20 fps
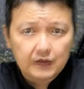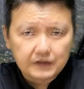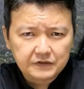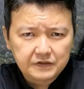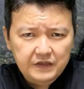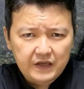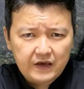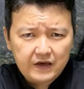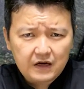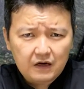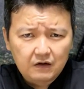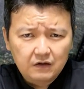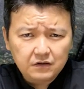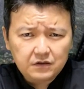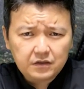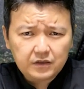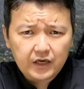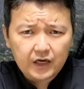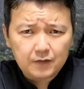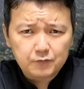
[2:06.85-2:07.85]
아니 내가
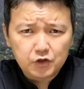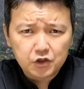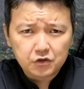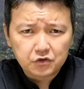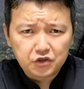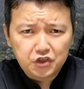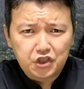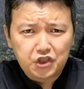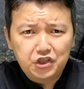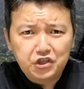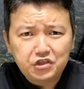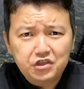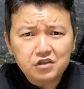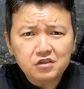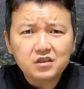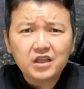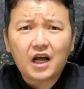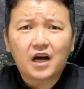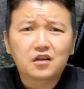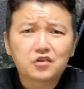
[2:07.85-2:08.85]
어떻게 하면
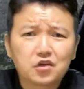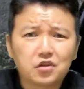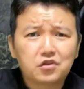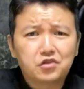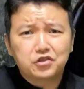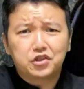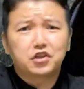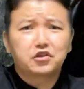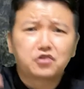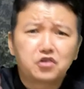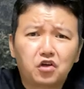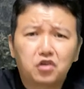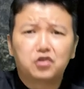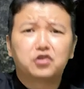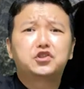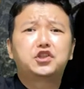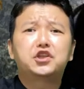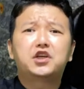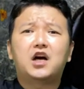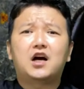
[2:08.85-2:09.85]
니를 낭떠러지에
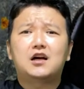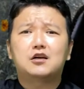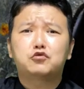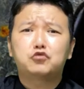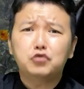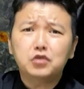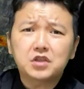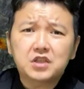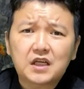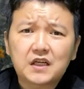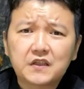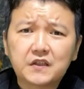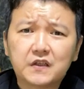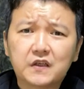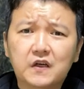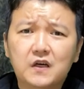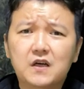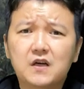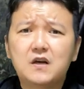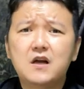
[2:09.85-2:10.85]
떨어지게 할 수
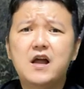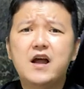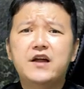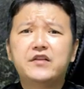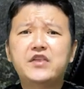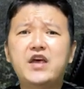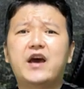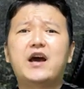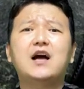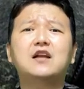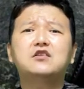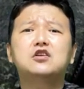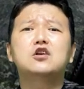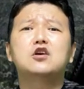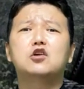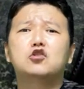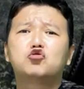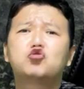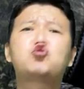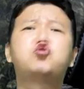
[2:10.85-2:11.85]
있다니. 어? 내
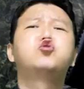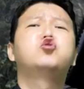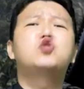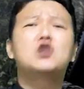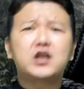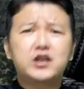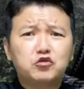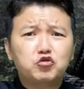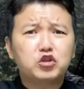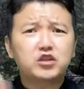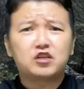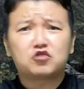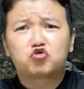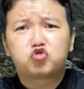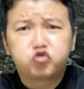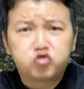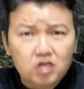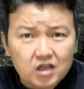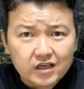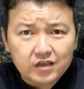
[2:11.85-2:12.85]
같은 거 죽어야 된다
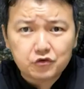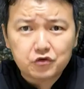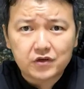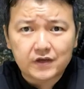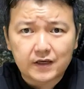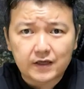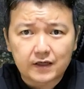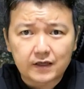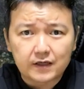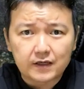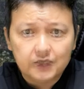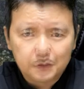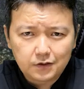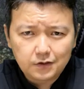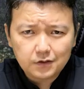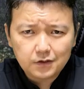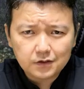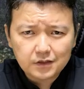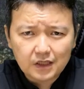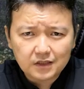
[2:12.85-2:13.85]
죽어야 돼.
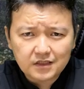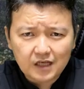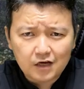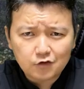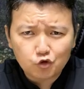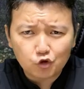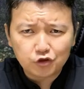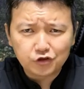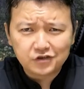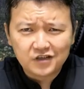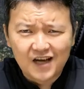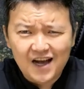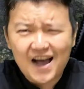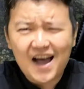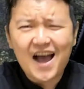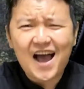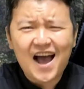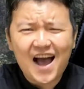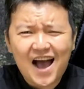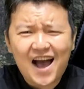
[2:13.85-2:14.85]
그러자 장조리는
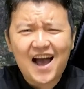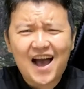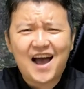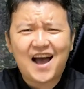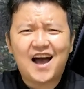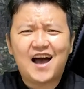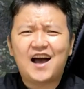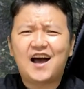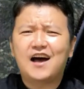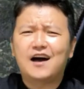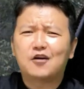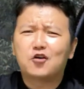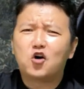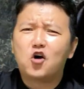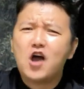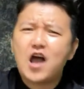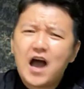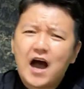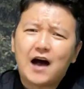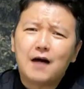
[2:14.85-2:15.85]
하하하
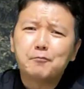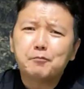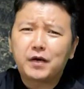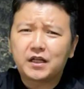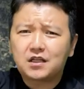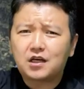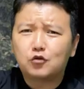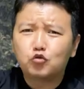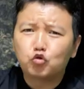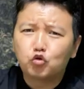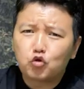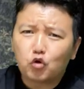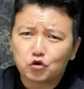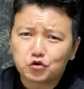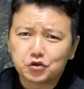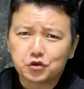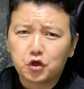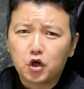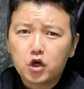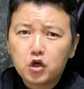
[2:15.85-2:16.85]
하고 한바탕
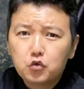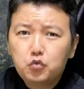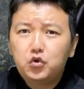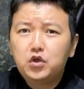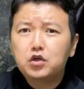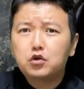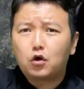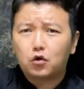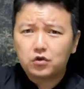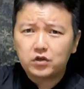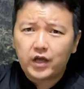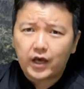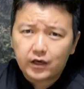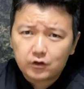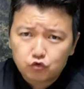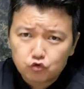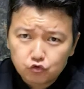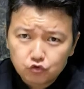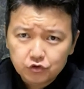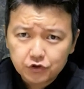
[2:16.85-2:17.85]
웃고는 위로를
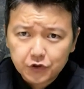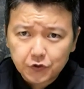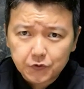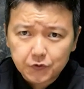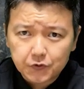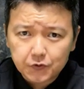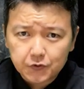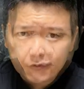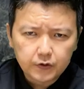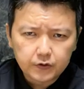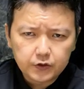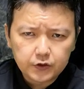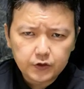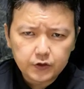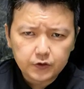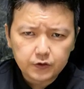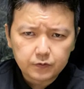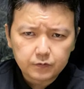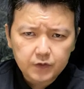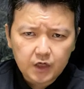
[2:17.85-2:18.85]
해주는데요.
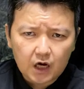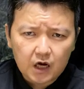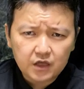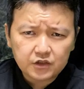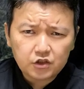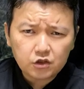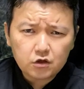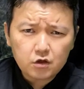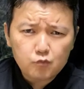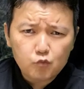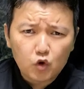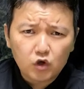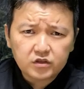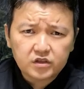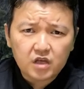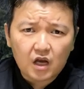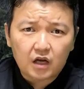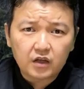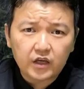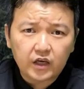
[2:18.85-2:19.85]
형님 가지껏
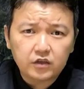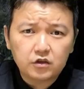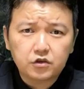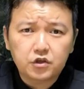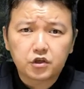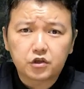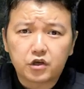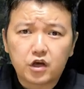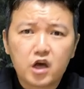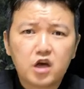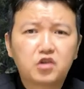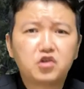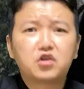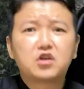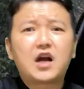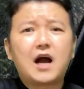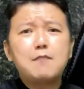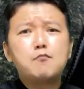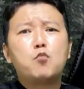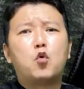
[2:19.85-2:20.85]
뭐싸내들끼리
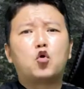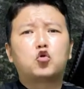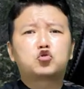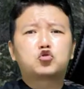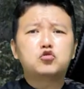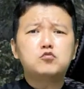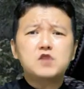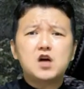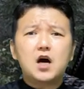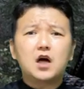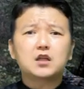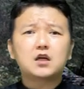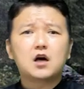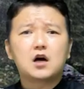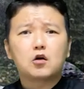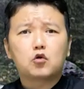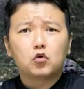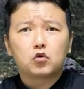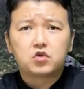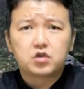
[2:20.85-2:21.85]
그깟 목숨을 하나
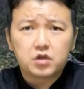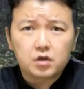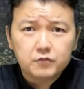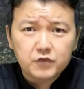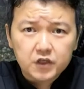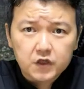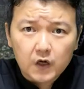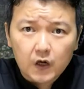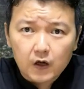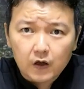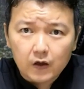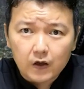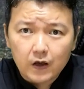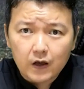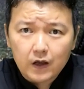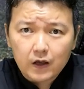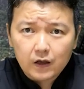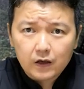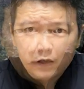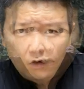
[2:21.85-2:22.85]
갖고 그럽니까?
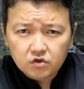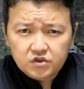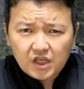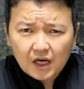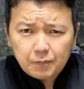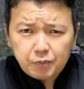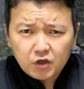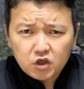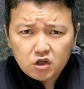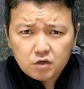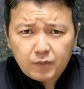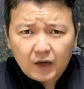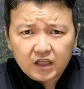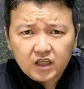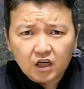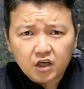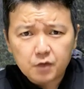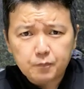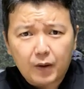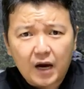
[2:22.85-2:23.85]
에? 어차피 이
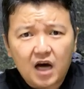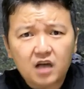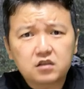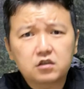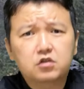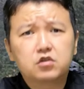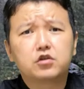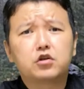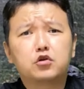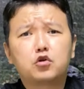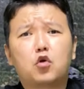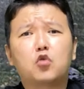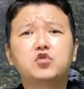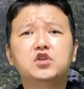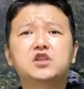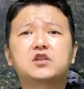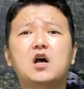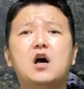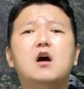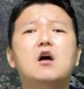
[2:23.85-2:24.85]
바닥에 발을 들여놓은
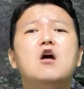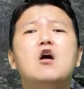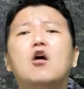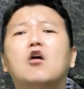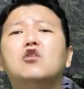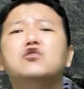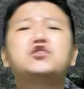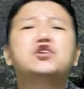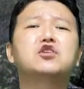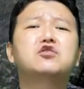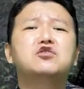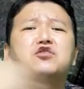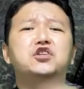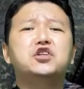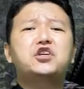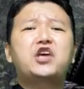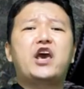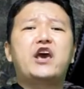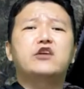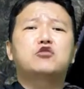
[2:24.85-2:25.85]
이상
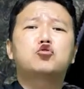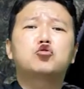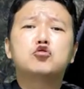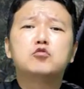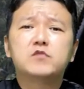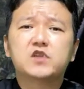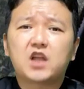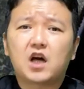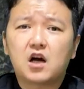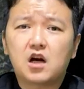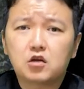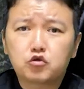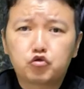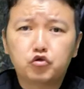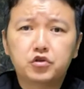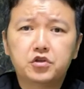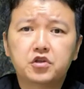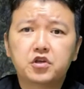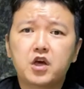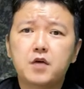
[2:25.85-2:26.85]
언제든지 개수금을 당할
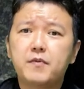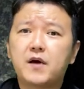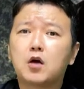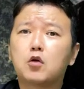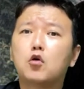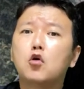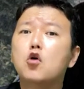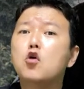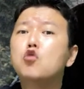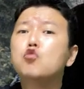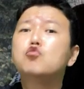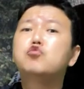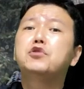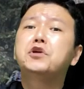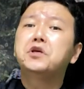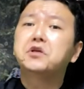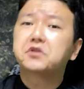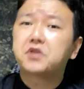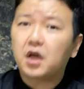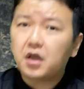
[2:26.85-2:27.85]
수 있는 게 바로
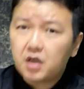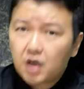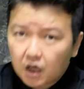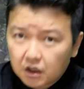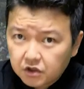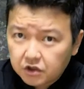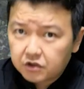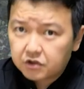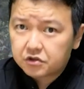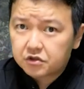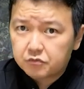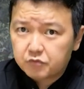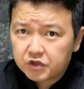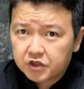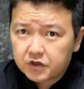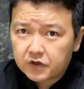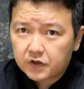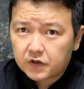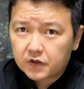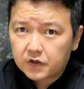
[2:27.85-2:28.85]
우리 인생이
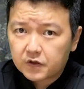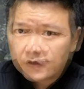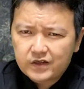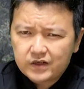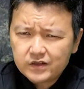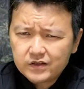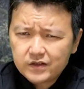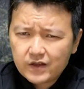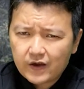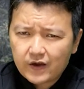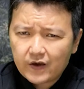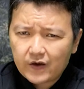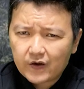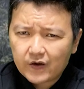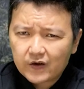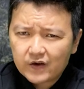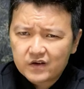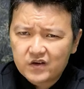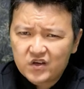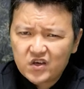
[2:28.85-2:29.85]
아니겠습니까?
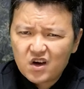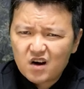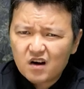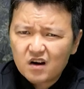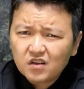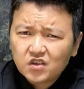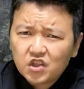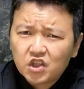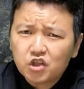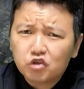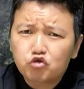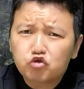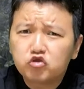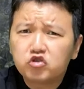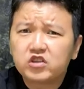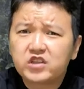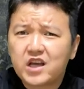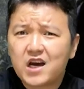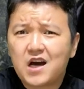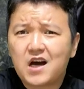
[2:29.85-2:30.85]
근데 그게 어떻게
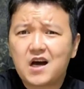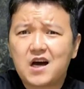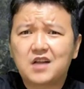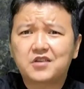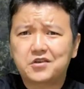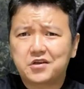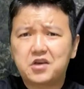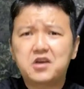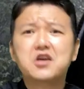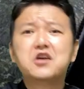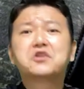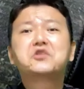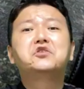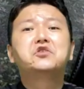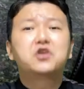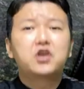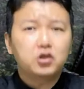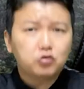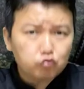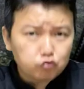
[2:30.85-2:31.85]
죽느냐 하는 게
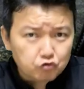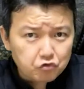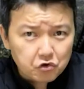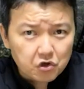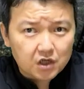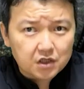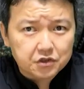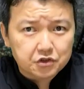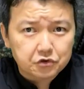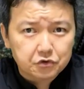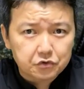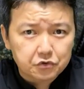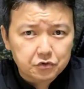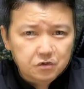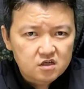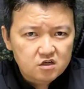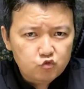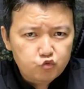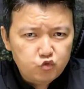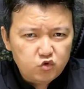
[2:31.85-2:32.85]
그게 중요하지요.
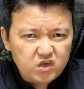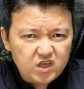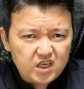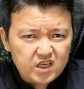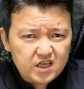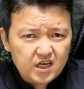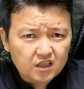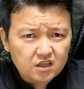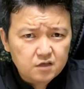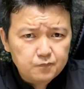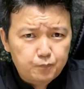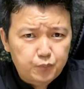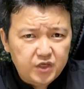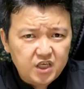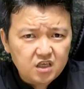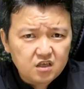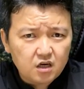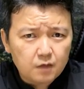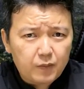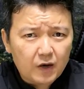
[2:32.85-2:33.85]
그 위 같은
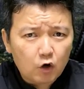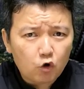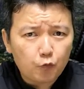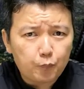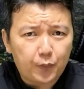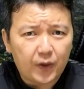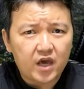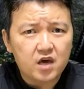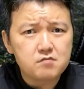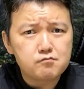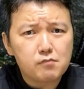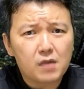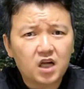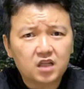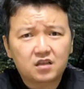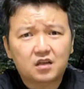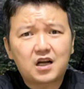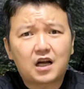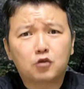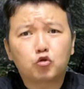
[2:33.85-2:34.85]
비겁하고 배
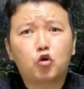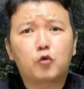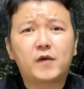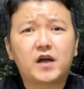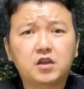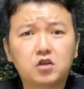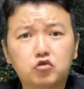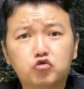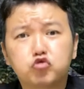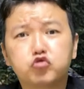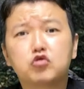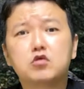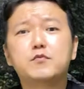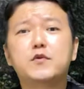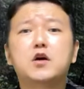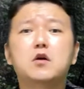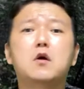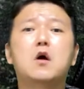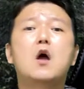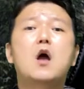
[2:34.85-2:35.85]
해망덕한 놈한테
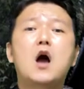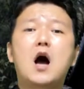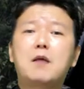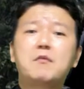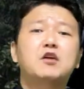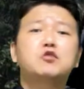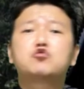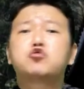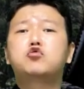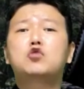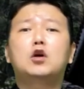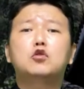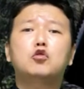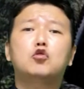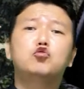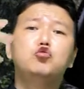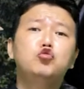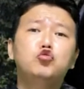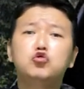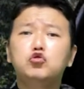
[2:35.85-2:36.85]
죽으면 아마
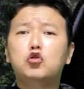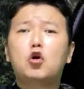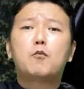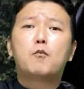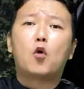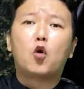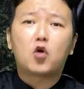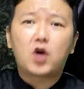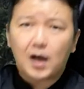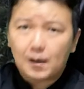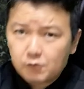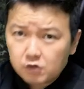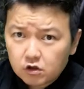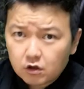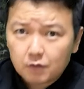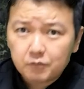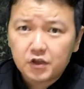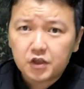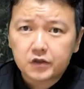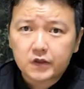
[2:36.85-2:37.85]
죽어도 눈도 못 감을
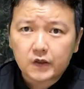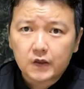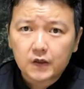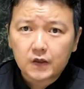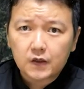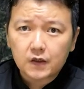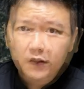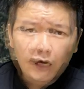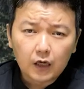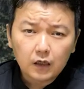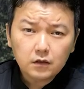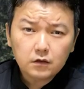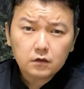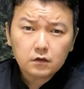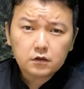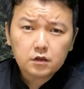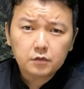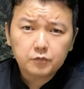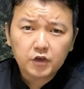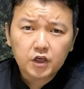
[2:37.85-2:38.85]
겁니다. 안
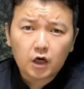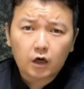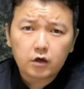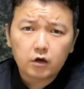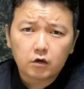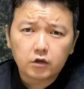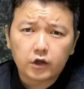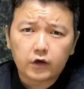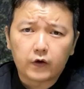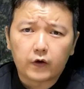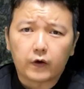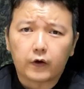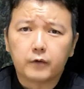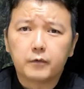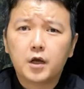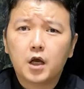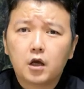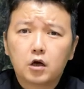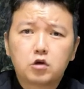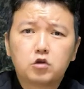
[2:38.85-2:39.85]
그렇습니까 형님?
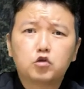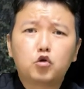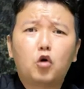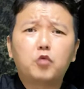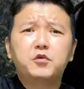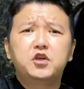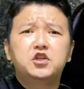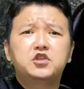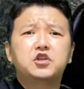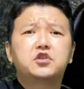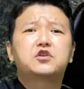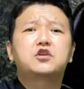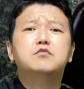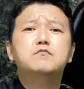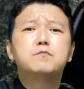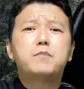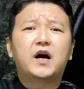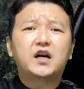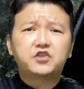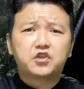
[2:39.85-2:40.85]
그놈이 이제
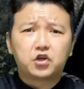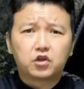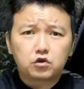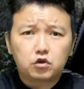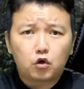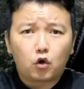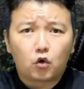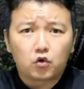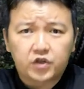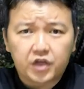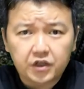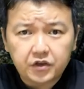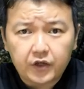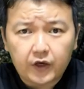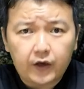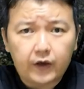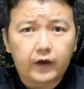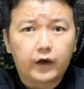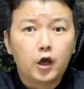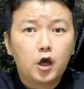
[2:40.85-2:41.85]
금방 쳐들어올
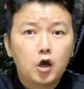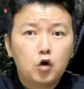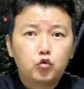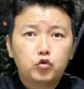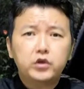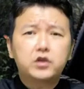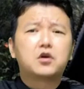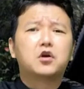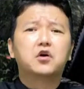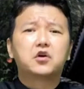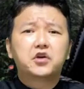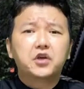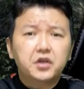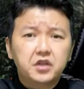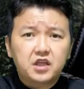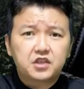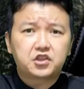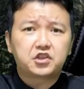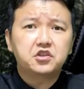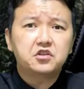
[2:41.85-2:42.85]
텐데 우리
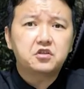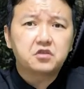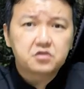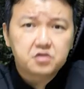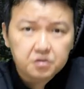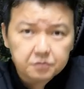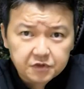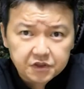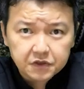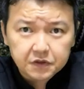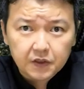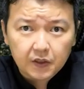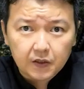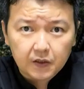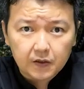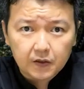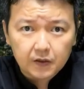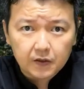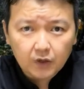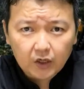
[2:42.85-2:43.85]
거기에나 신경
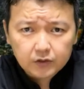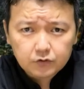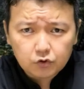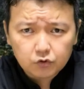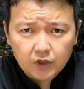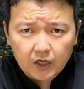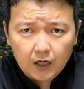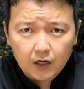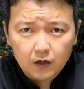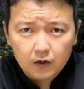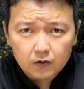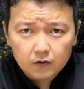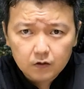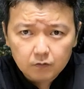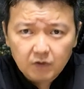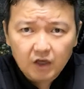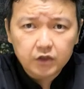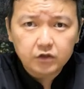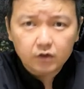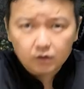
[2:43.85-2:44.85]
씁시다. 됐수다.
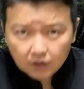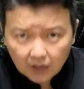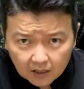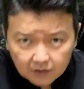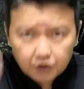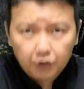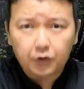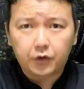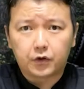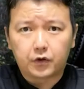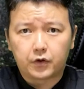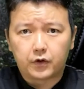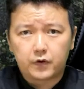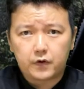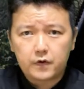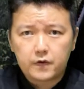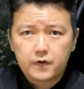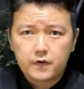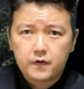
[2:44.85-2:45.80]
그만 일어나세요.